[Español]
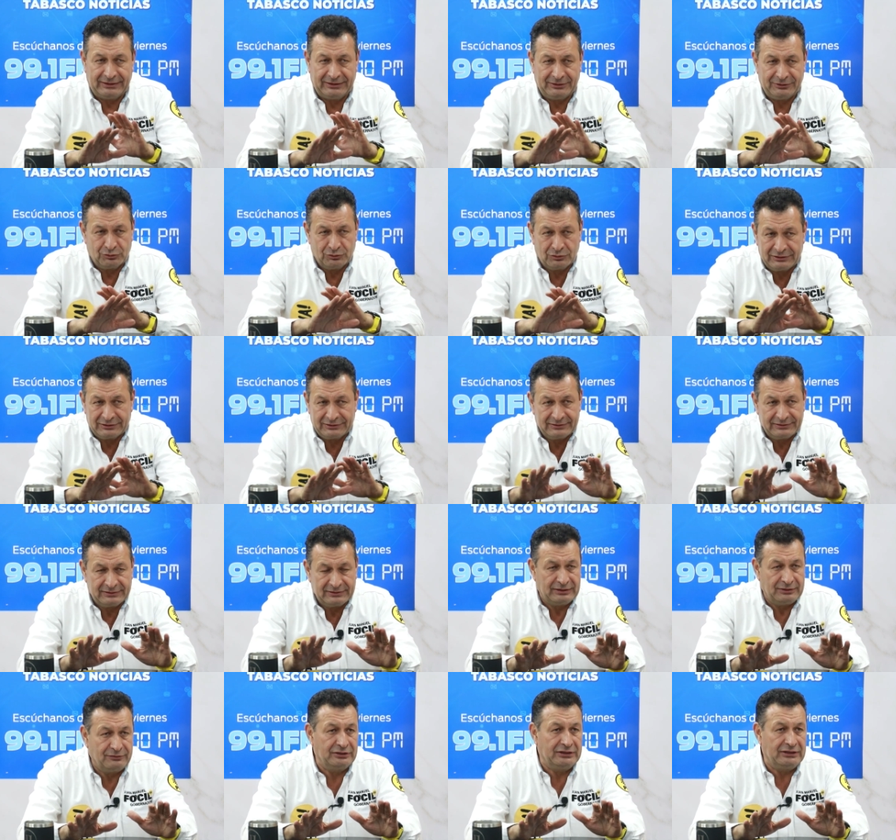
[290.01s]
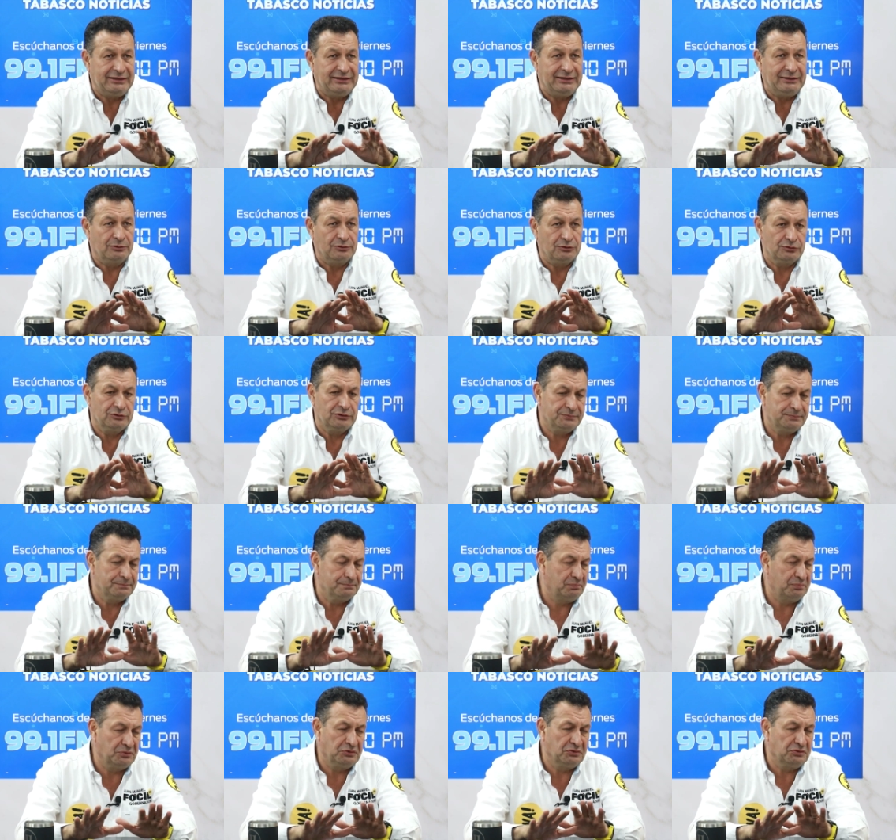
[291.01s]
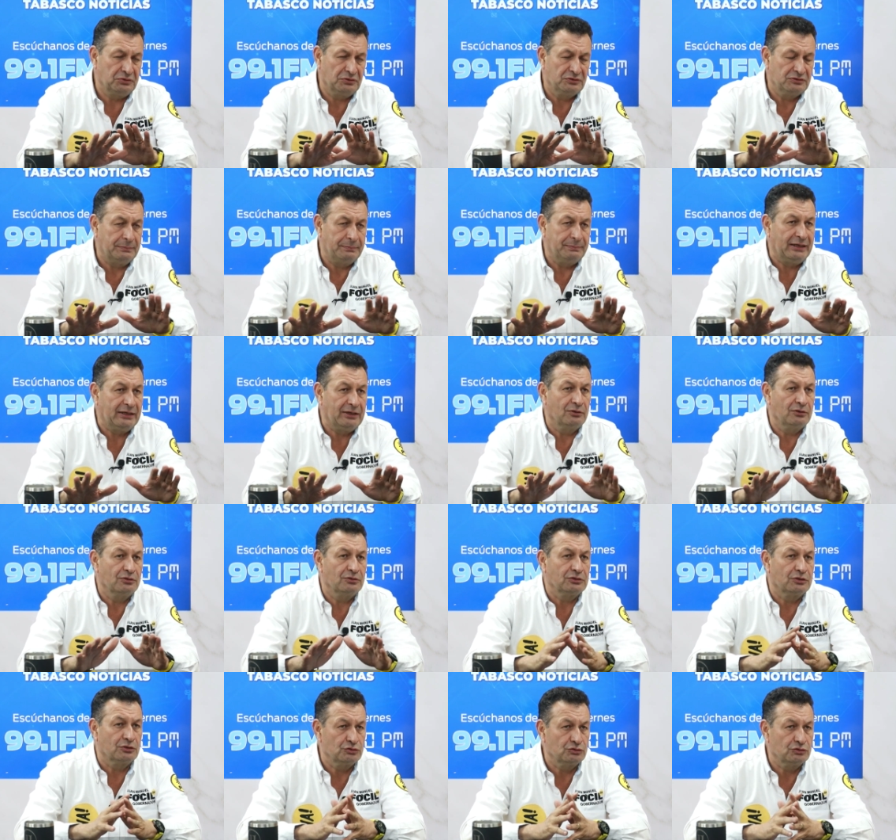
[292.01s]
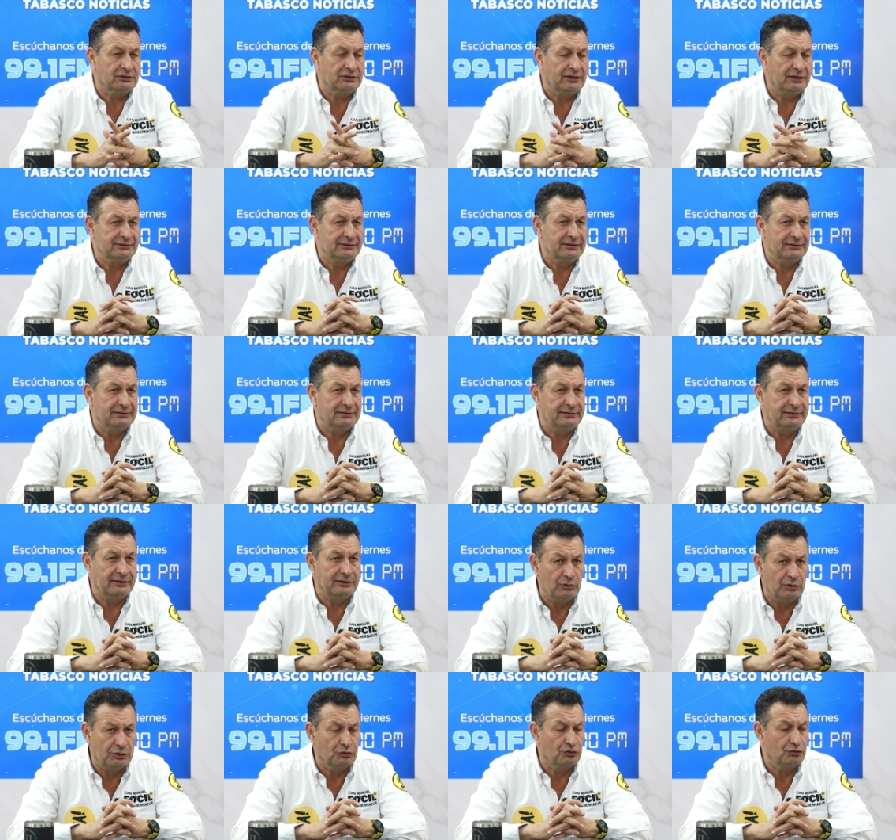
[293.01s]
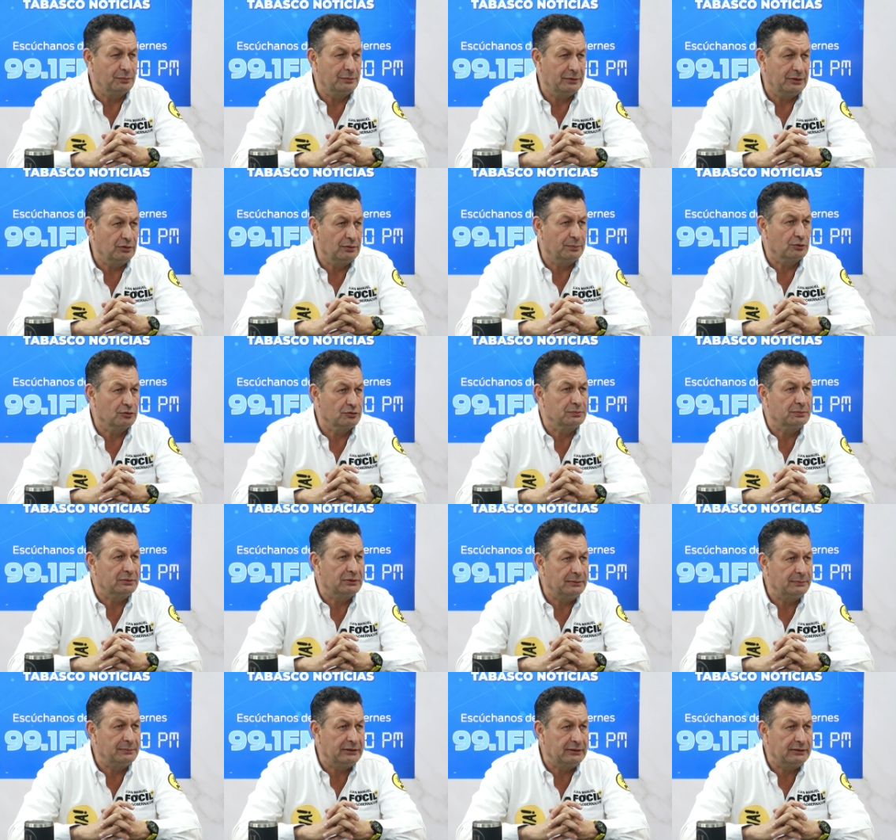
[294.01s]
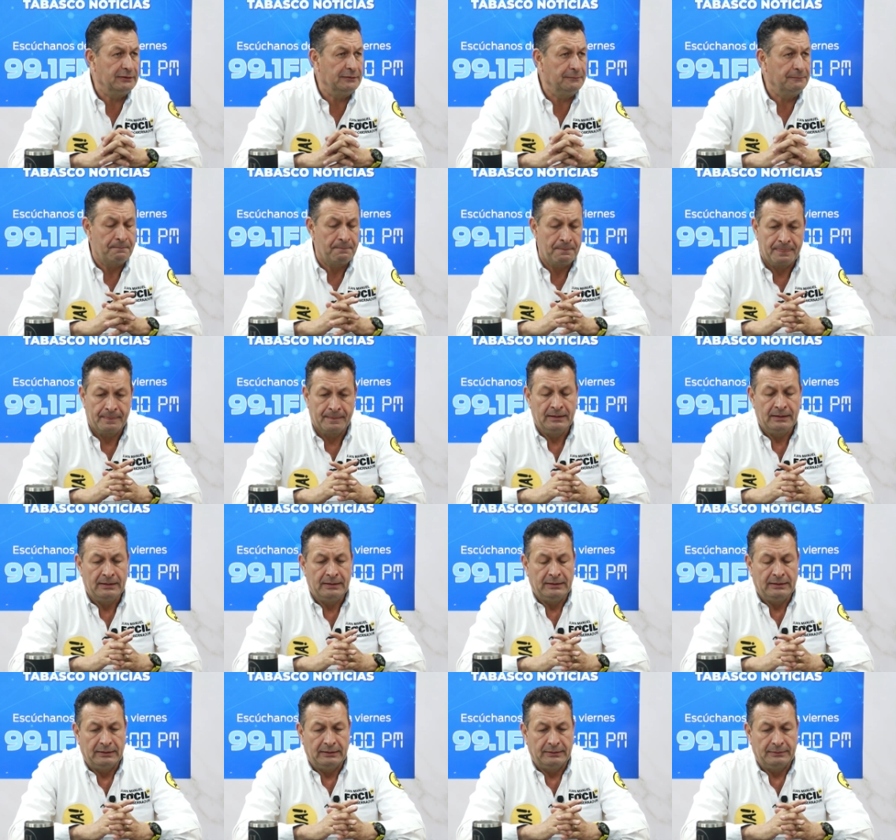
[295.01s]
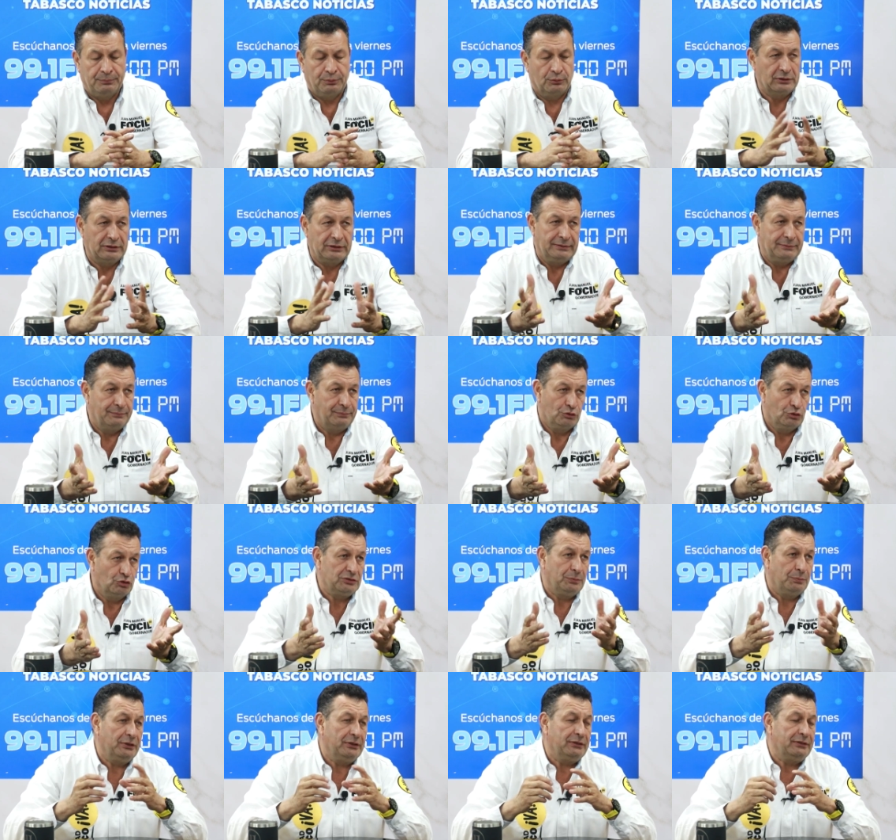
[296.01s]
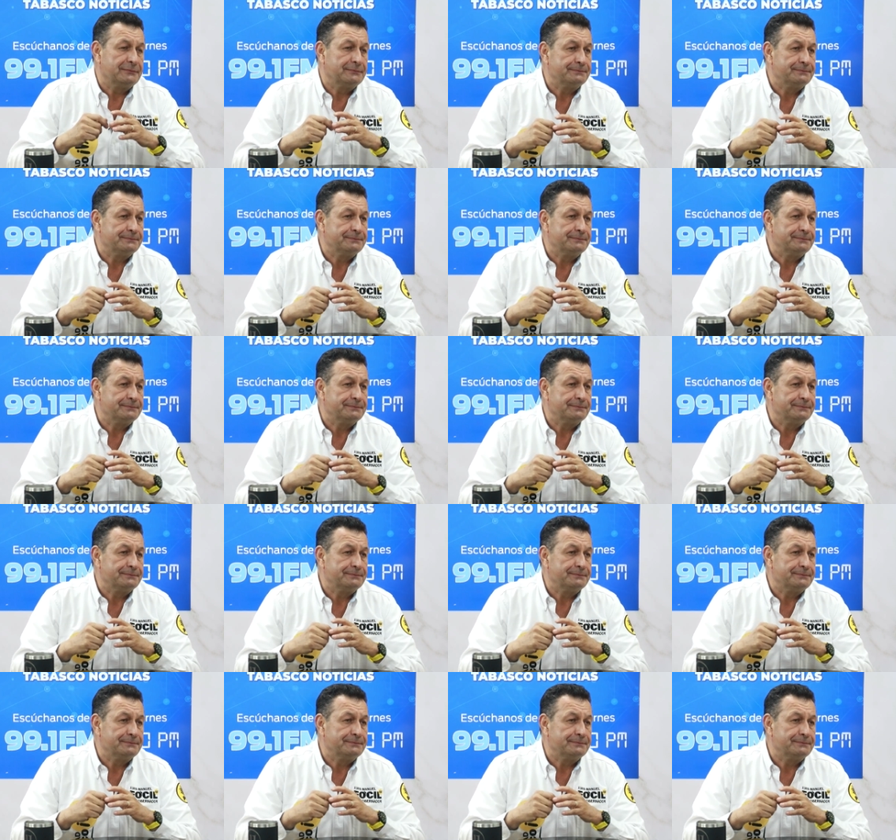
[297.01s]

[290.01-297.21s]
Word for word: Eso es definitivo. Entonces, pues yo estoy separado de los negocios desde hace cinco años y medio aproximadamente. Ok porque pues no se puede.